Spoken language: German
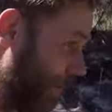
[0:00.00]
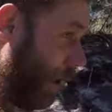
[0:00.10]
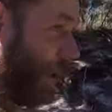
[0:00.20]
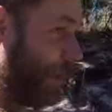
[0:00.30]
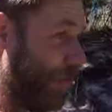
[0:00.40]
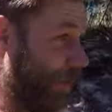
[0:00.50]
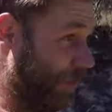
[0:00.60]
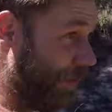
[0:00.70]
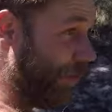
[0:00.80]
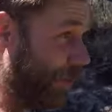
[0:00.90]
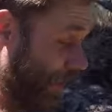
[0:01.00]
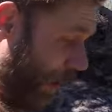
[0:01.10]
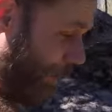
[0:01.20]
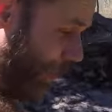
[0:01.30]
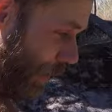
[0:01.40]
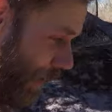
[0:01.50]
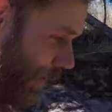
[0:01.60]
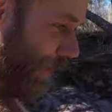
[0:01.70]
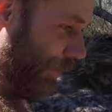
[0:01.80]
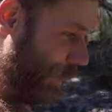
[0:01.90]
machen und habe auch
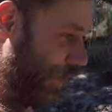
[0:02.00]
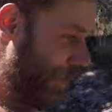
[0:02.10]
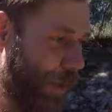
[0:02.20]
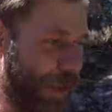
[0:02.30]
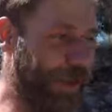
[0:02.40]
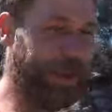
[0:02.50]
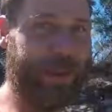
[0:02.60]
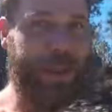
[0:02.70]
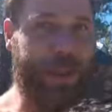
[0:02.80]
relativ viel gemacht